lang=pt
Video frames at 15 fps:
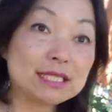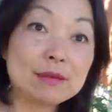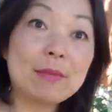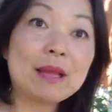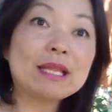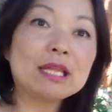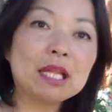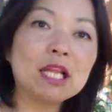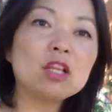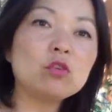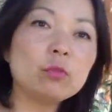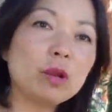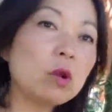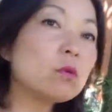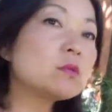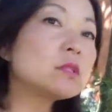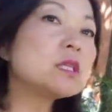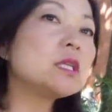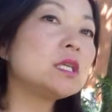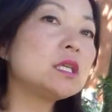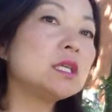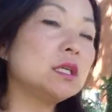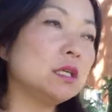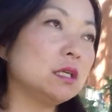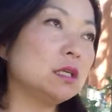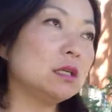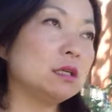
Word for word: se matando para conseguir